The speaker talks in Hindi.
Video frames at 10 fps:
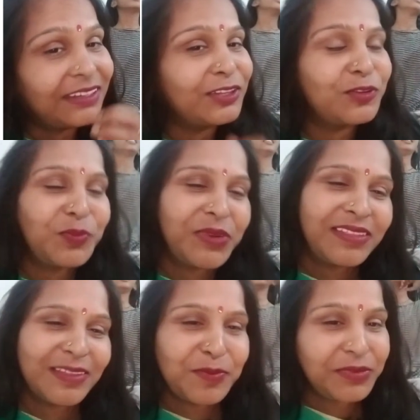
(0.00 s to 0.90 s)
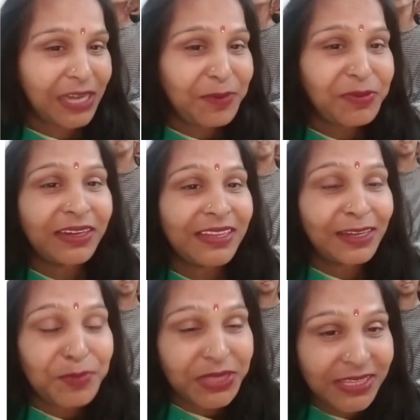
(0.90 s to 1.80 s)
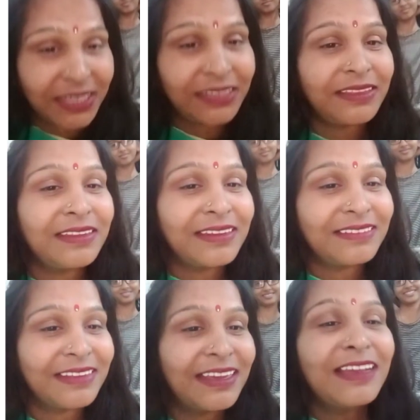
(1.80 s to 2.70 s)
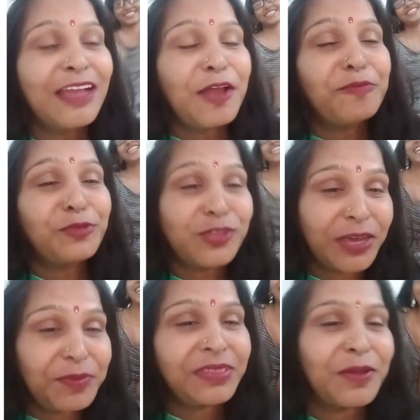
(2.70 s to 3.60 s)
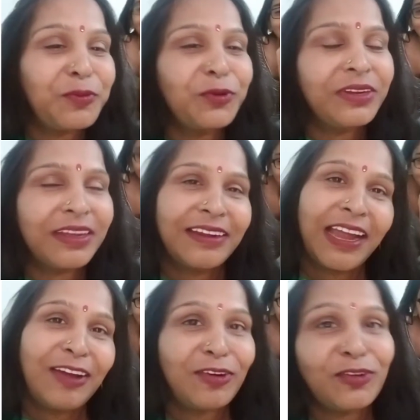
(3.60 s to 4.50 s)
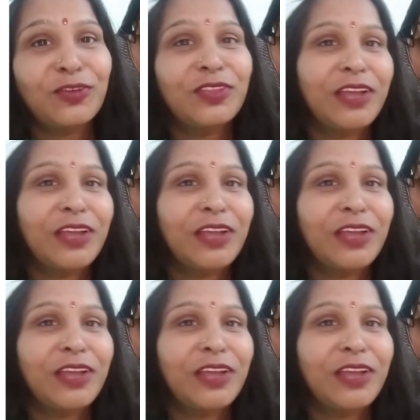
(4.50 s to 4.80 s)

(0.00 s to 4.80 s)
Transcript: तो प्लीज़ सब्सक्राइब कर लीजिएगा बच्चा इतनी देर से मुझे भी सपोर्ट कर रहा है और खुद का भी